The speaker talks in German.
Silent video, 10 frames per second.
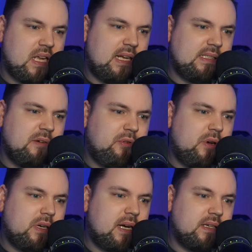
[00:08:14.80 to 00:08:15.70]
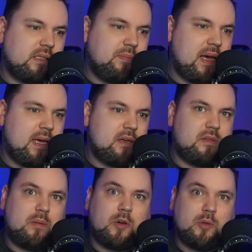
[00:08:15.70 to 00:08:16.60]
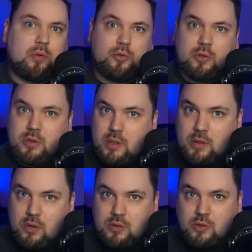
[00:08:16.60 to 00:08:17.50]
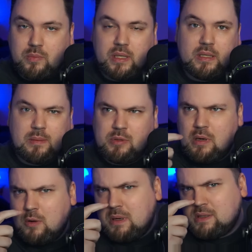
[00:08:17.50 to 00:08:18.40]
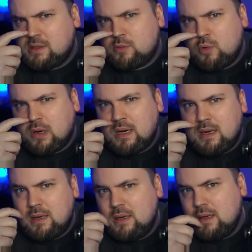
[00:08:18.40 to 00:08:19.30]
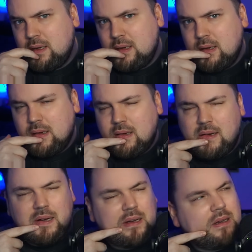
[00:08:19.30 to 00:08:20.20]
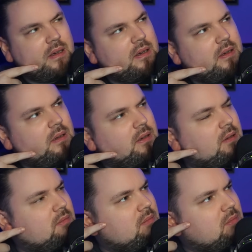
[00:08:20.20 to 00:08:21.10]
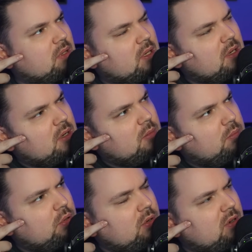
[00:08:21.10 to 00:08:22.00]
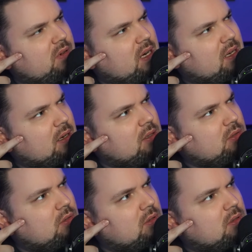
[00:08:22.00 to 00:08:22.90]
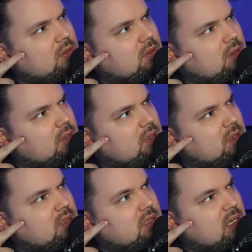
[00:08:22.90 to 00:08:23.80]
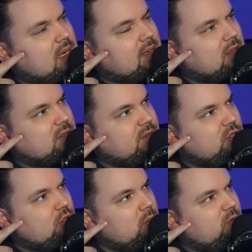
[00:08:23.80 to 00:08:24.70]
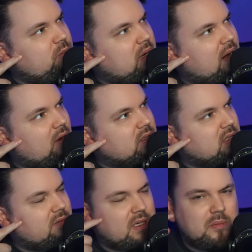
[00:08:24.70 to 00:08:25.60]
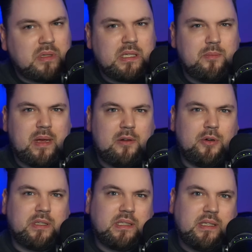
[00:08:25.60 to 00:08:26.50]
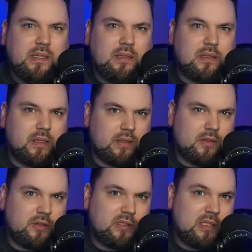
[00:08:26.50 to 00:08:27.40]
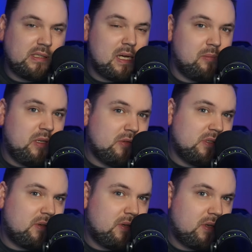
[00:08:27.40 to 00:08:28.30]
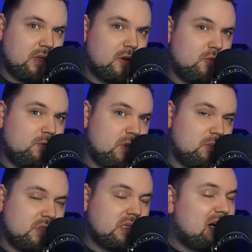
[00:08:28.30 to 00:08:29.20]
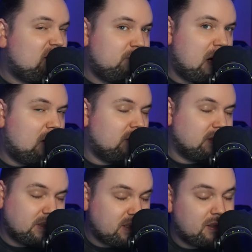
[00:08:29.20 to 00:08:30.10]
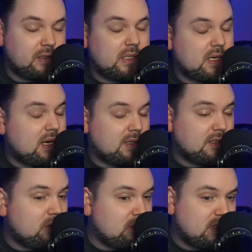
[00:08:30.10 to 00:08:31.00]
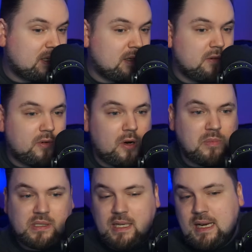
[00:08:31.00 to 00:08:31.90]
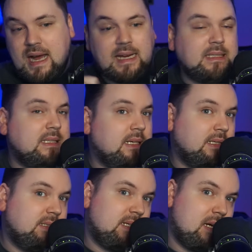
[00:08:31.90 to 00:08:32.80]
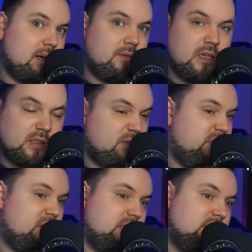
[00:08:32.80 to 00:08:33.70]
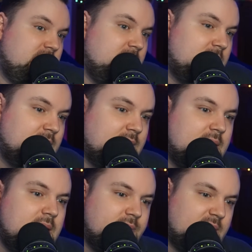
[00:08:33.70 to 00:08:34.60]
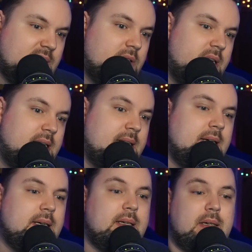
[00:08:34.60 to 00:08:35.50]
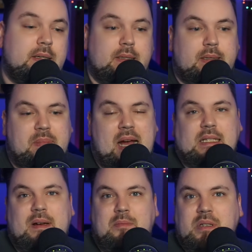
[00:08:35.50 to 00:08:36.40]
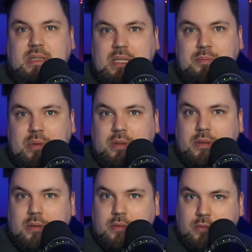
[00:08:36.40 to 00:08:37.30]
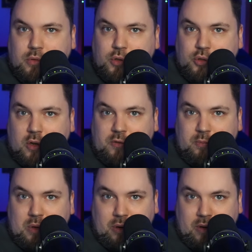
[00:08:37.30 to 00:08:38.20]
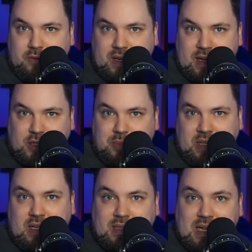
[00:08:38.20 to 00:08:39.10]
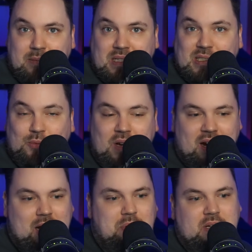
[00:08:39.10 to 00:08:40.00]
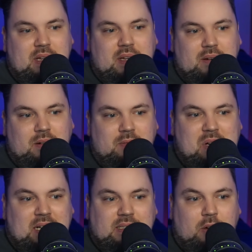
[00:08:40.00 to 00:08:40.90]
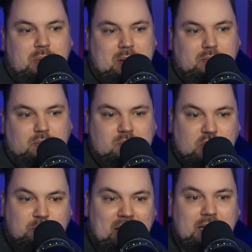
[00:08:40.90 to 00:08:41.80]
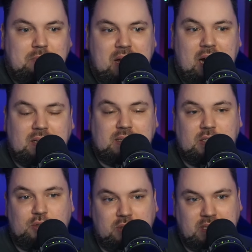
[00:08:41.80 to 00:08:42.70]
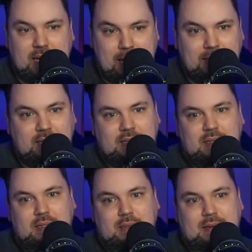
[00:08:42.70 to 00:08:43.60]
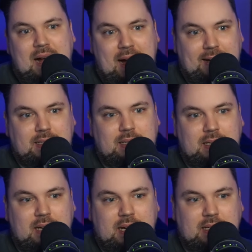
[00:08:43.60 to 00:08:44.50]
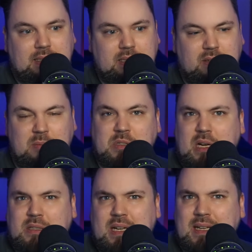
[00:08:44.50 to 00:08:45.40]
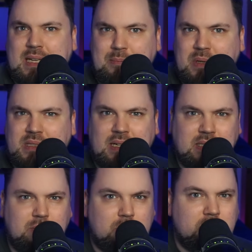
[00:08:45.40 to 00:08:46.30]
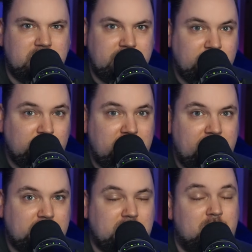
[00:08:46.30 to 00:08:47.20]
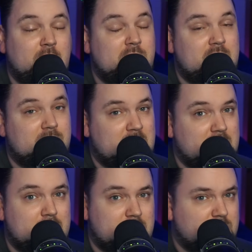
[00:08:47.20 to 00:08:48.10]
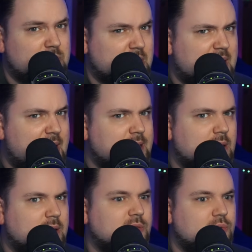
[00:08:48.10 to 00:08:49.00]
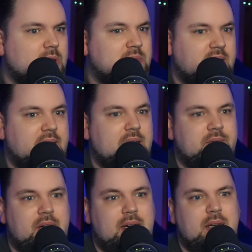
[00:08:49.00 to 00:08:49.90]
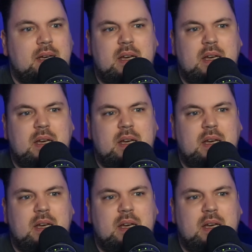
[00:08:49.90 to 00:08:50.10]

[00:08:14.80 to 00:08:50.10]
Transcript: als erfolgreiches Pärchen und haben auch die Produkte konsumiert. Ich habe sogar auch mal dieses Rocker äh, ähm, Pulver da getrunken. Das sahen aus wie Schlumpfbrause, da war da ein bisschen mehr Leucin drin. Also Leucin ist eine Aminosäure, die auch gut für den Muskelaufbau ist. Ja, und das hat er ganz groß angeworben, dass er der Einzige ist, der da so viel Leucin drin hat, wer sich noch erinnern. Und ja, es war im Prinzip äh, Süßstoffplörre, wie er später selber zugab. Und man hat es auch beim Geschmack gemerkt, dass das schon sehr äh, hart an der Grenze ist. Und ich muss auch sagen, ich habe mir diese ganzen Proteinshakes, ich wirklich eine, eine ne Zeit lang ganz gut im Training war,